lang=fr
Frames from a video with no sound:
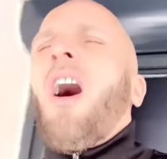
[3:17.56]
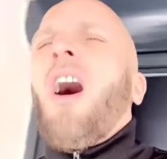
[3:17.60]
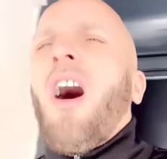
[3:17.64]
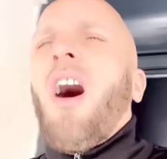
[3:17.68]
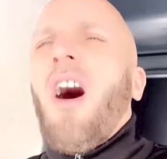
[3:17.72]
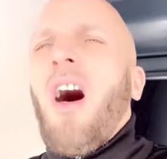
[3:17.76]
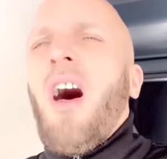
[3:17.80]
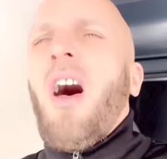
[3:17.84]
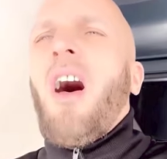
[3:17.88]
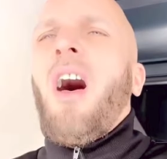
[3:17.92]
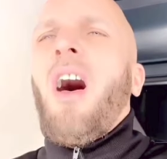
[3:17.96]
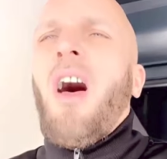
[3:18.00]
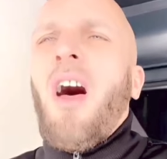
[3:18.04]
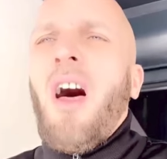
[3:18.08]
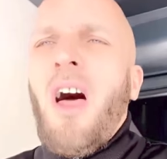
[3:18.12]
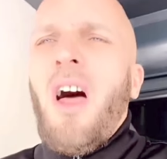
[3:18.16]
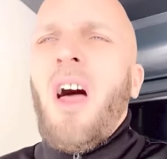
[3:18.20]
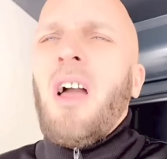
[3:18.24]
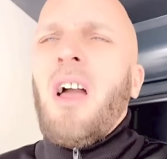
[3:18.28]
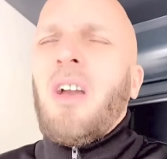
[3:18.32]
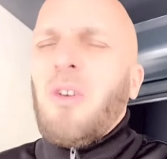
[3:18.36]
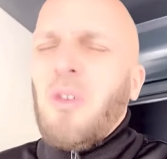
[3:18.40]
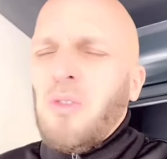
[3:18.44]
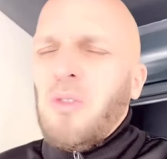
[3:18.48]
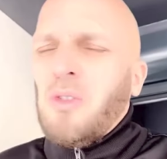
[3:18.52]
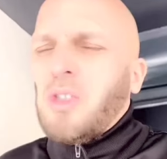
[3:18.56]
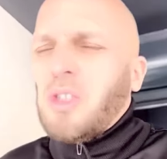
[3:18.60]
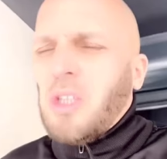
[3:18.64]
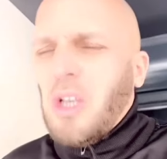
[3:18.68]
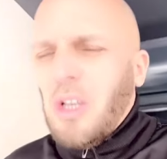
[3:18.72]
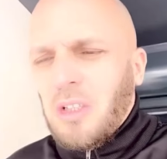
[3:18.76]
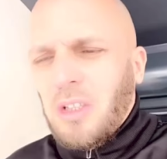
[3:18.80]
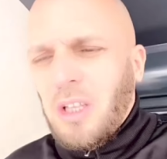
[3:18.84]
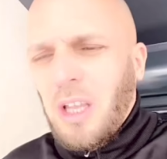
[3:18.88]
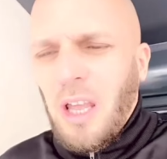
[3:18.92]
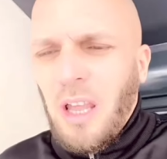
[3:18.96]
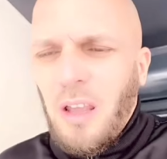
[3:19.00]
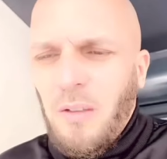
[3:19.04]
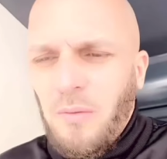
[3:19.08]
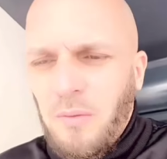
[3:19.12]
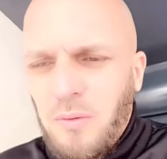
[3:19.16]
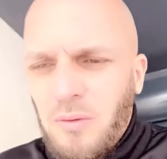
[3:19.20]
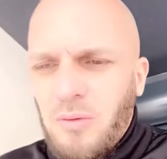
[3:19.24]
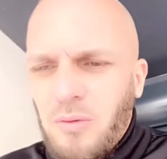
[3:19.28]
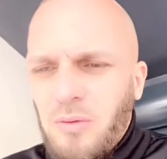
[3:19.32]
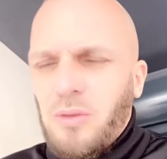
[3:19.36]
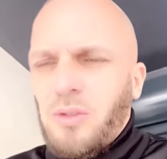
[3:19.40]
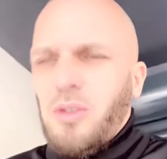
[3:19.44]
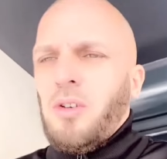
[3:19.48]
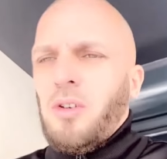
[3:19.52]
ah,
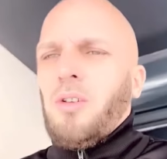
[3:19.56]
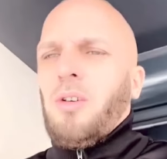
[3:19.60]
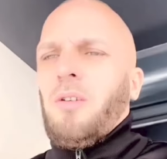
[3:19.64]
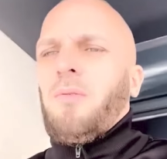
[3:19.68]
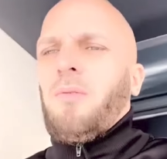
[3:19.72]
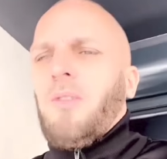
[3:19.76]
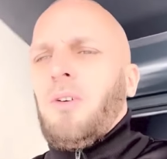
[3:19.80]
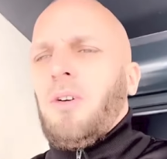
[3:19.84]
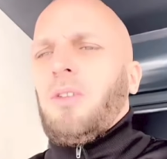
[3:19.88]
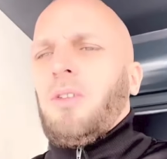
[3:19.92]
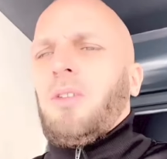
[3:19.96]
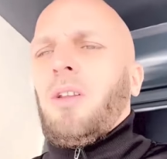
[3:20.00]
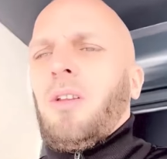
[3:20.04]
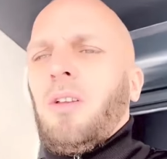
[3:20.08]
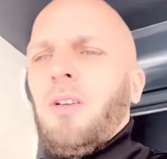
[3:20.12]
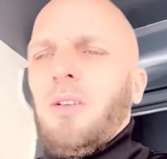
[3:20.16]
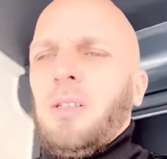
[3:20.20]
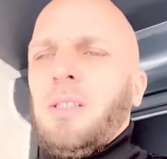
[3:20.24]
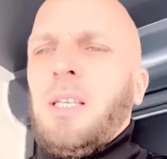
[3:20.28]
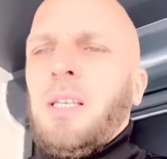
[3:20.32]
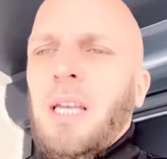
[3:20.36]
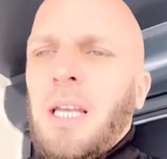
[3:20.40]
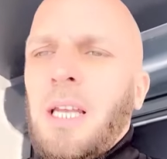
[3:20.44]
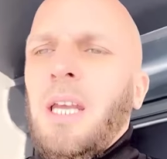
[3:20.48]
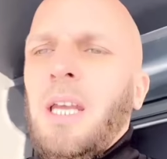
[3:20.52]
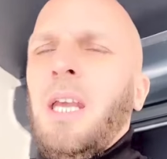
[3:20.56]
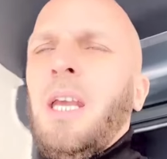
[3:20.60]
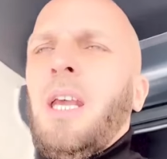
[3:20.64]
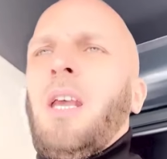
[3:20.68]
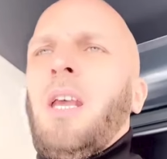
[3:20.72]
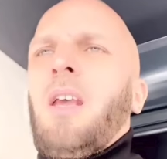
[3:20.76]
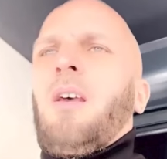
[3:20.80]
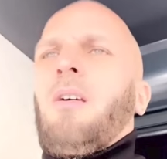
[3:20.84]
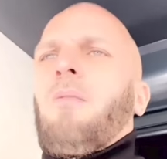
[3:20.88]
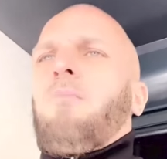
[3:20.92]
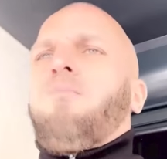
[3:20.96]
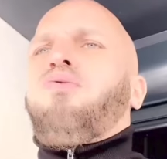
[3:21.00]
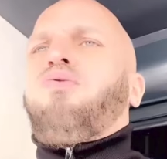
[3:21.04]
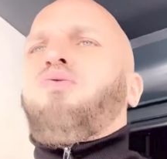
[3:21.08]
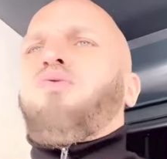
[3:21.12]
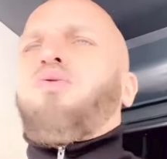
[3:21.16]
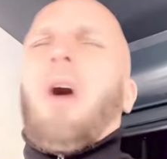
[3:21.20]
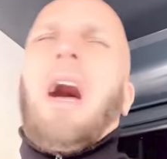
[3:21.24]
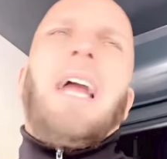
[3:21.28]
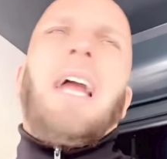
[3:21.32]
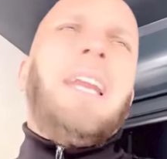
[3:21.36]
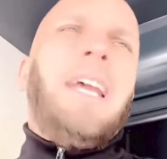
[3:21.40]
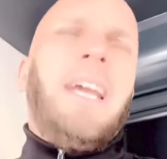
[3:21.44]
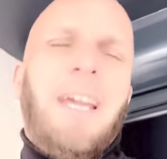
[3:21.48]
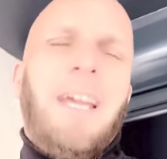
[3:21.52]
concentrez-vous sur votre
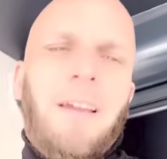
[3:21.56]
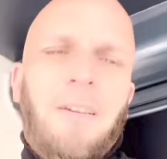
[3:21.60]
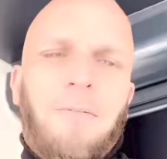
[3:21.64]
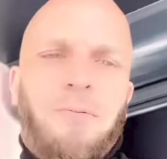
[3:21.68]
allez,